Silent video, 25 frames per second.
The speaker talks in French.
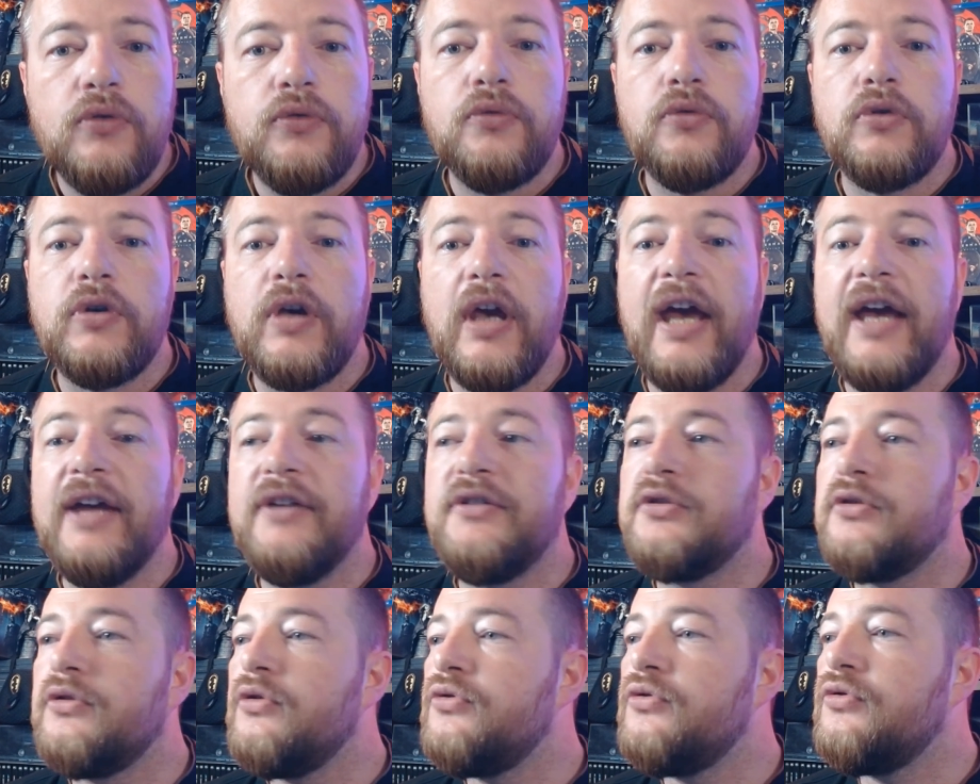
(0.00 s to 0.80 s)
Donc
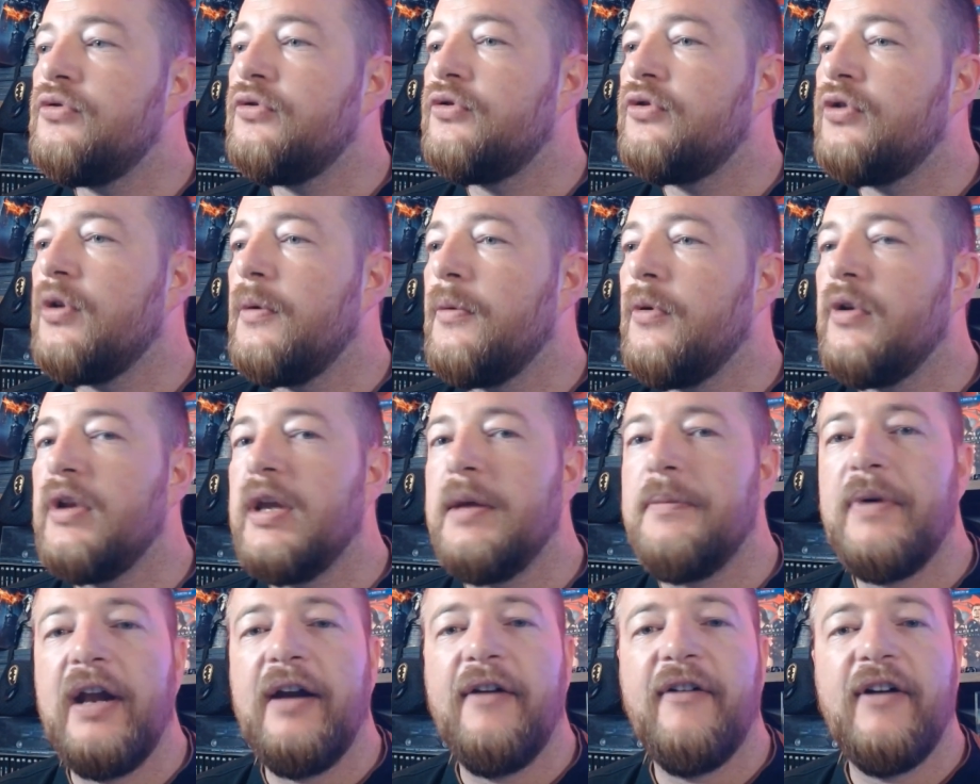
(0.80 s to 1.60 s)
est-ce que justement on
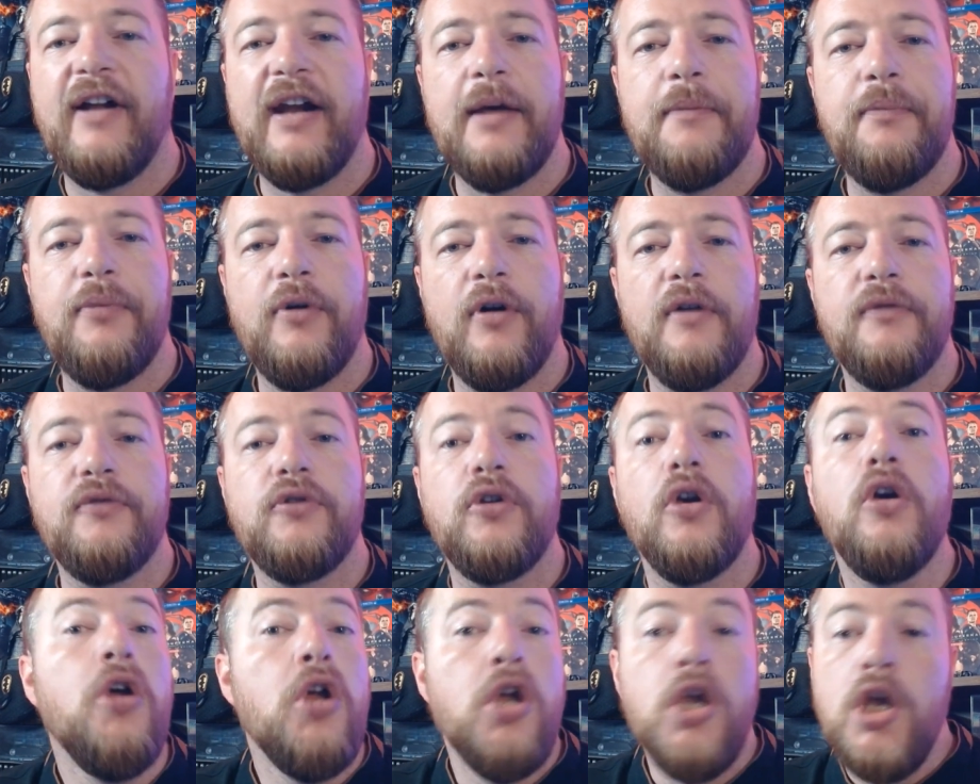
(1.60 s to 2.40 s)
n'est pas à avoir la preuve
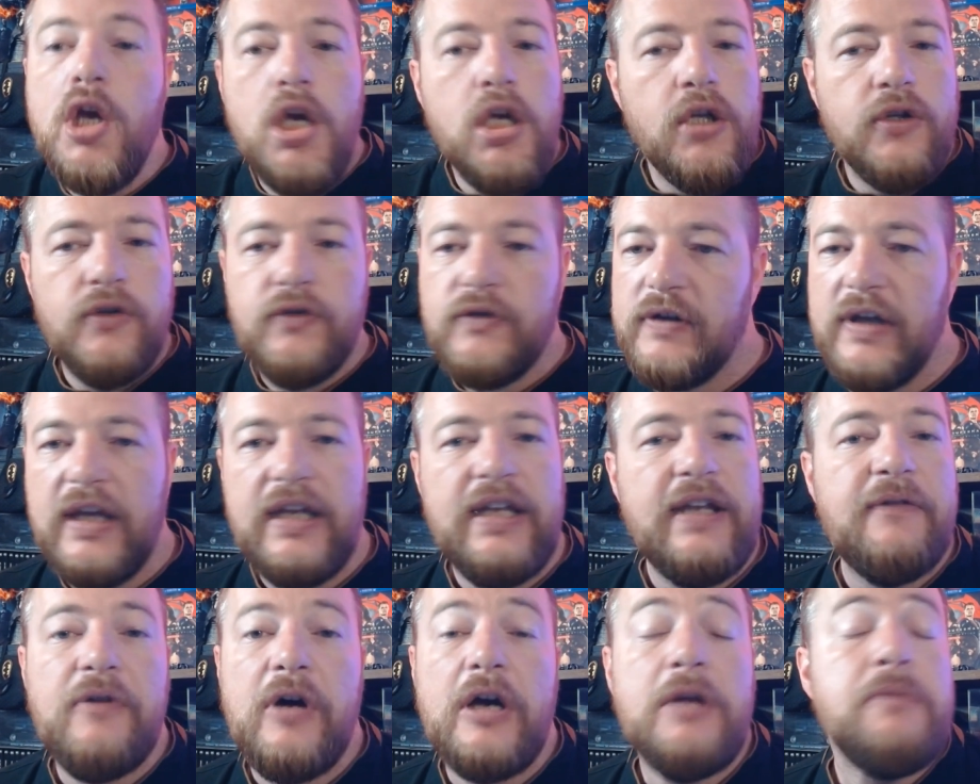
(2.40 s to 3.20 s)
que, tu sais,
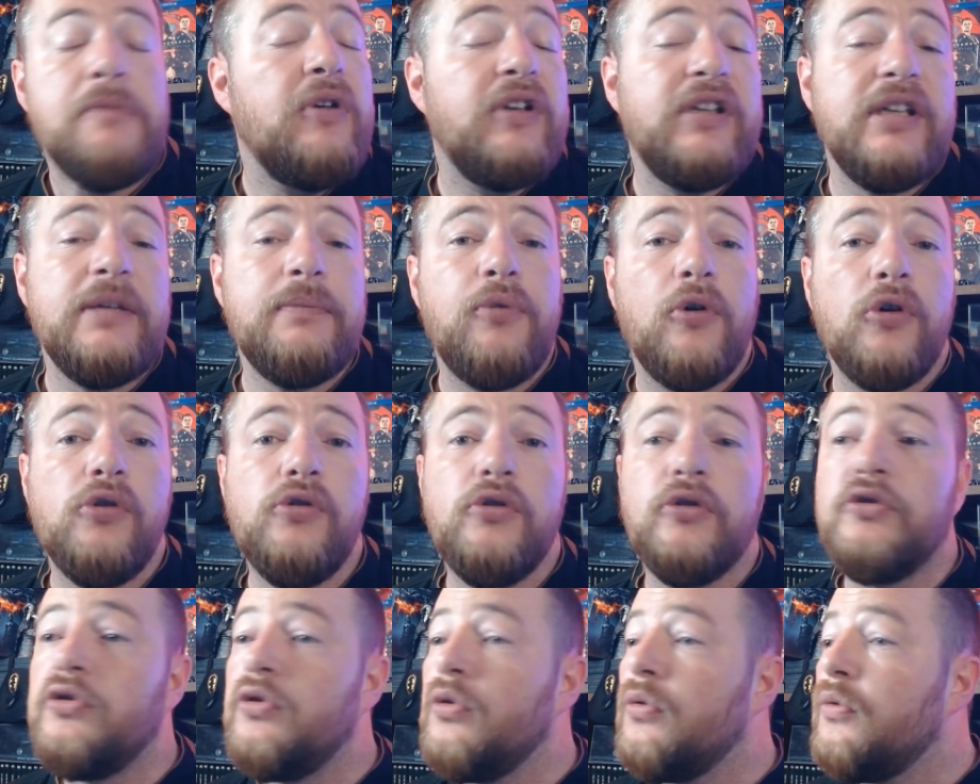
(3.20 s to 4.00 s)
des fois une petite
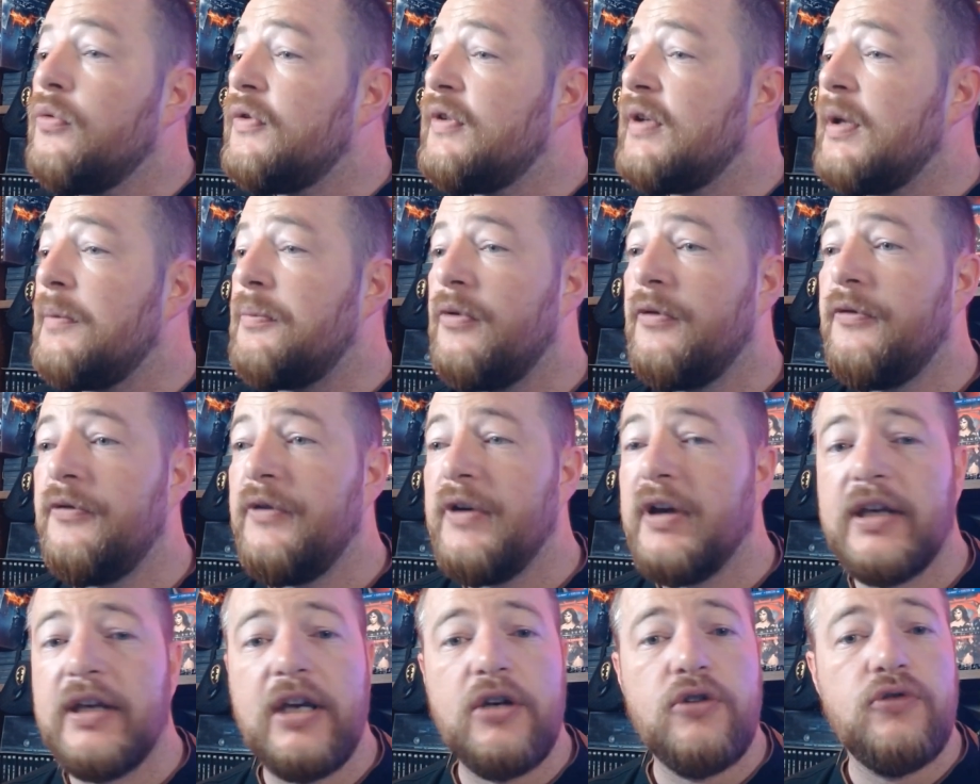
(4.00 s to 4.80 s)
production, ça peut
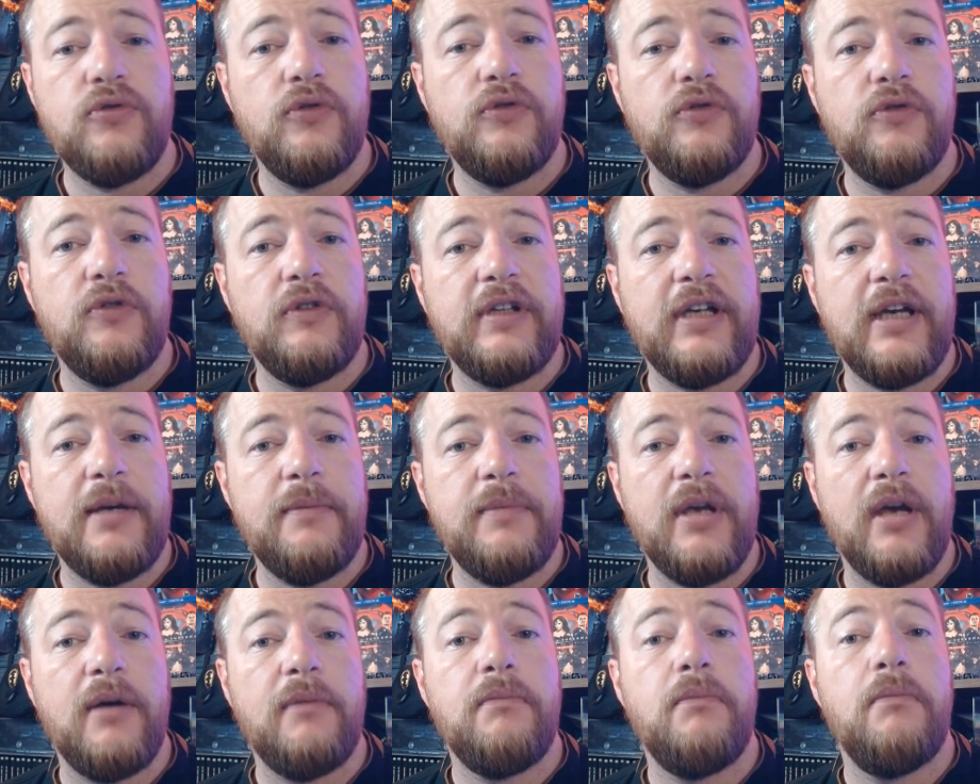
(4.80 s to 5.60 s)
faire quelque chose de très
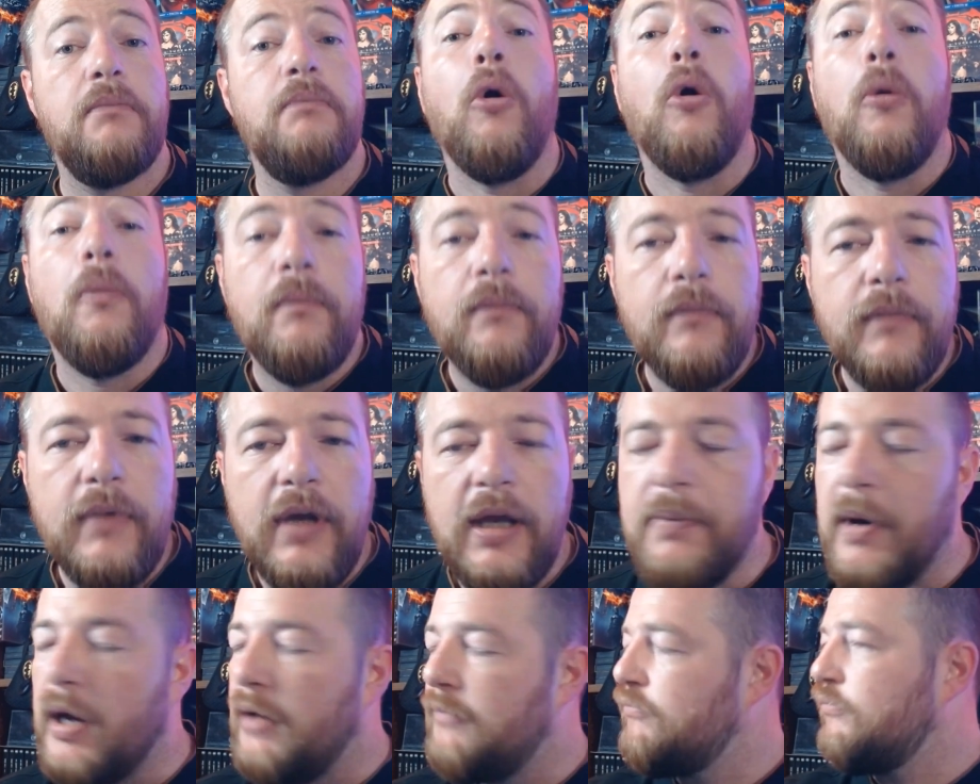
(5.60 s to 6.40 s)
bien Bon, et
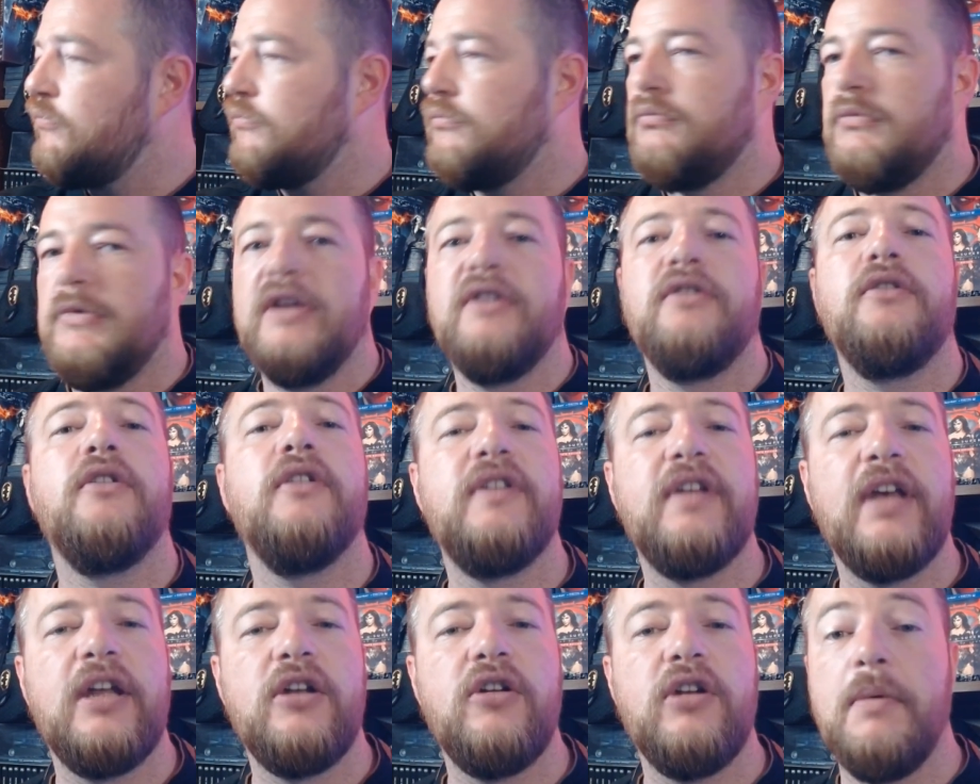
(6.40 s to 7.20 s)
eh ben, qu'est-ce que
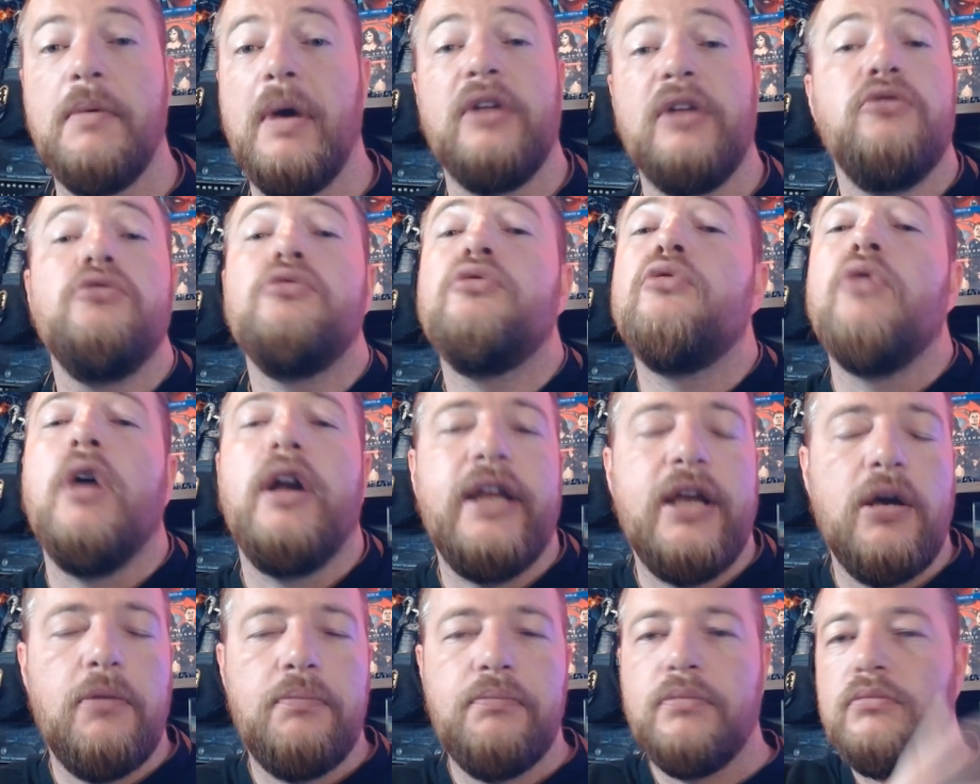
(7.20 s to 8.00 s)
ça donné Bah du coup,
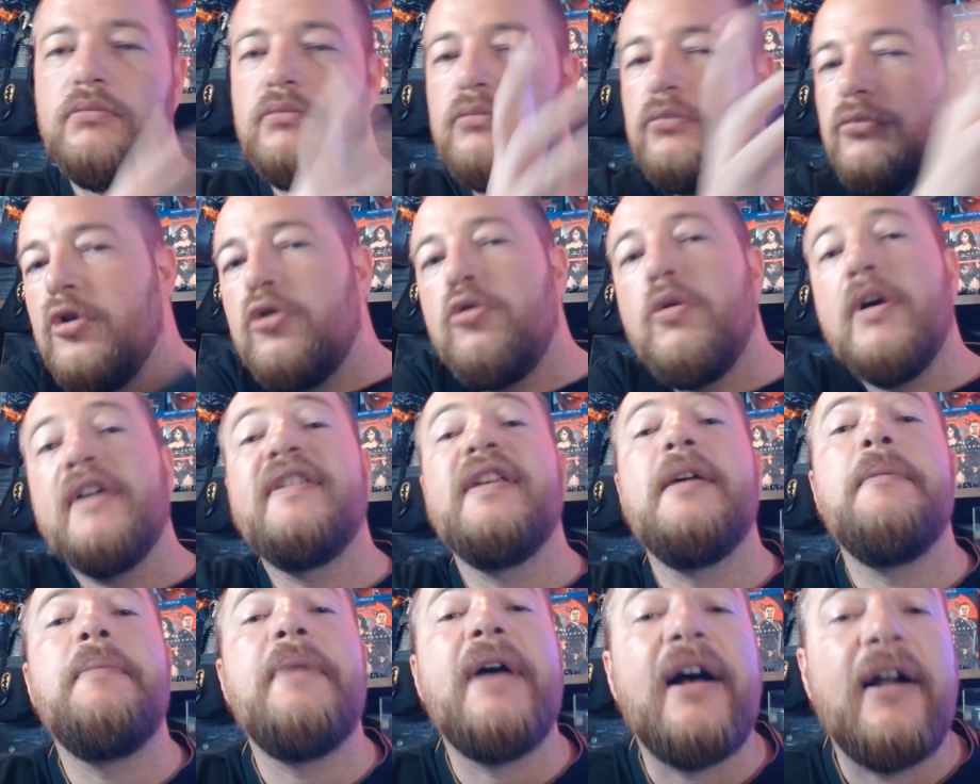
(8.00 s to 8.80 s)
allez, de quoi
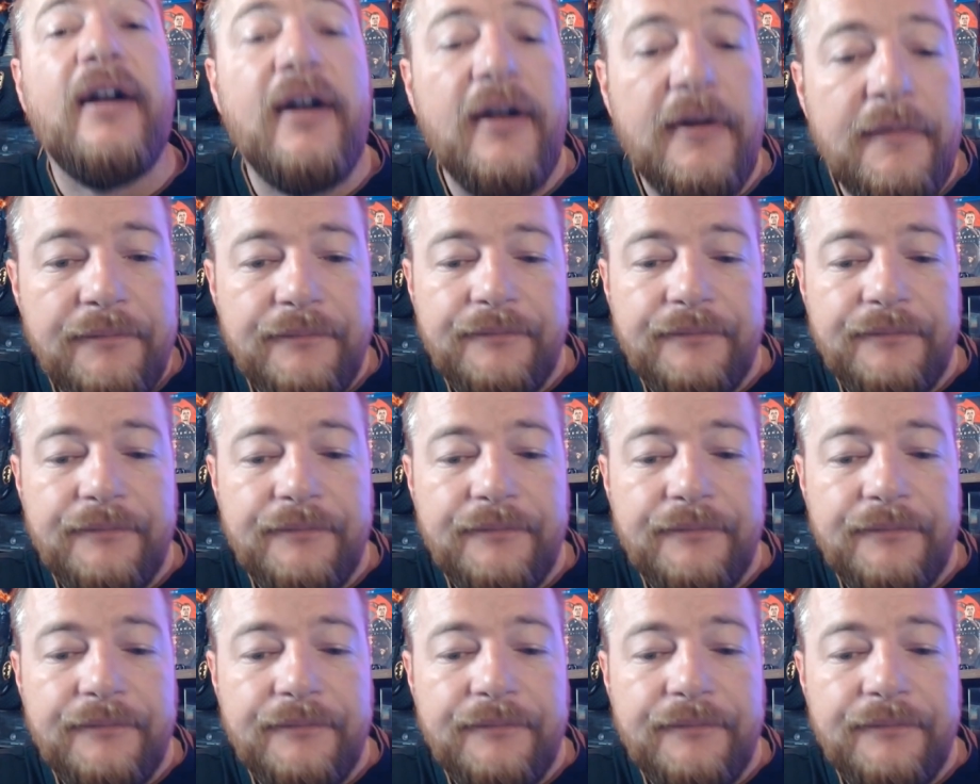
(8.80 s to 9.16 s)
ça parle